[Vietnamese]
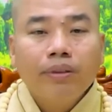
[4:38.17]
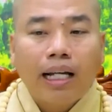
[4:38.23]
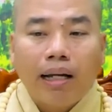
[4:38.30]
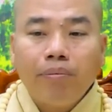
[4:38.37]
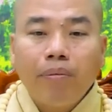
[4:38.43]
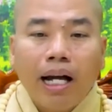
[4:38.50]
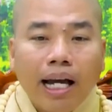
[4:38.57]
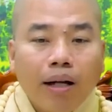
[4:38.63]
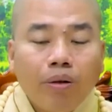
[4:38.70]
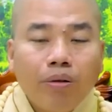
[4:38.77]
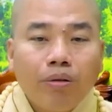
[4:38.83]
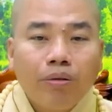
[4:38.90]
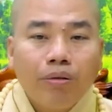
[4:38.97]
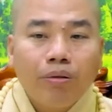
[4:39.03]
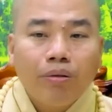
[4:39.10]
cà
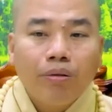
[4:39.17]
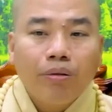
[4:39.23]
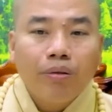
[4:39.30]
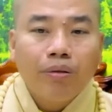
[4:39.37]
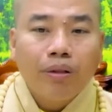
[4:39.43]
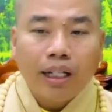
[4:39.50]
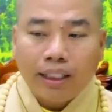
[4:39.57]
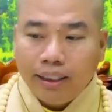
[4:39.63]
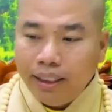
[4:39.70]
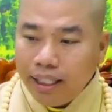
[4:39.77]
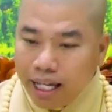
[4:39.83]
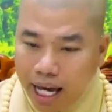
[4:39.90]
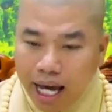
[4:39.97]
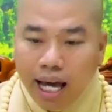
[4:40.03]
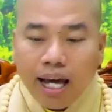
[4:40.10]
mau gạch
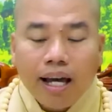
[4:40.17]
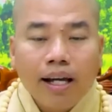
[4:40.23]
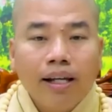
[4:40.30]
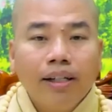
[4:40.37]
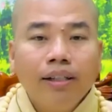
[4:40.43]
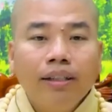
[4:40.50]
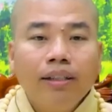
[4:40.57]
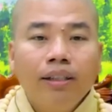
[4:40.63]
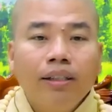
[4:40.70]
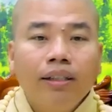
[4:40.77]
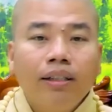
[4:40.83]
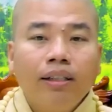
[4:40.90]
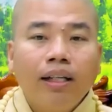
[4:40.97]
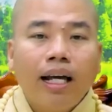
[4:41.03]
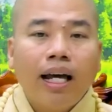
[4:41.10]
giá
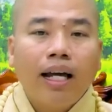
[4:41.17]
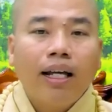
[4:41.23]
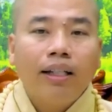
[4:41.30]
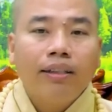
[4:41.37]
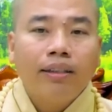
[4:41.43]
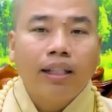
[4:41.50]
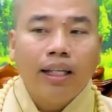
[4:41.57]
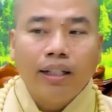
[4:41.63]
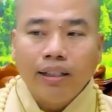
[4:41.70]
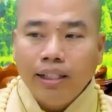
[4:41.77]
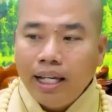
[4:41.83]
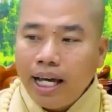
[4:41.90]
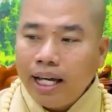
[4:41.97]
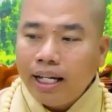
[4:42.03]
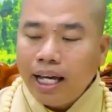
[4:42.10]
tiền
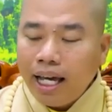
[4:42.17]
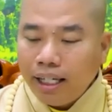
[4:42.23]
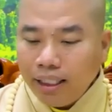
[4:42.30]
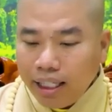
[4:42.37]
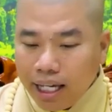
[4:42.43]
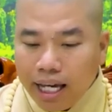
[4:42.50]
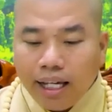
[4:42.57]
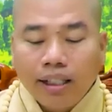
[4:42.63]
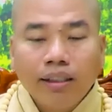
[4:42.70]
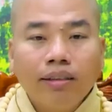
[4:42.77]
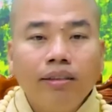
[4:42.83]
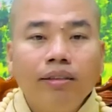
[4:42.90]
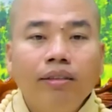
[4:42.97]
giang an giang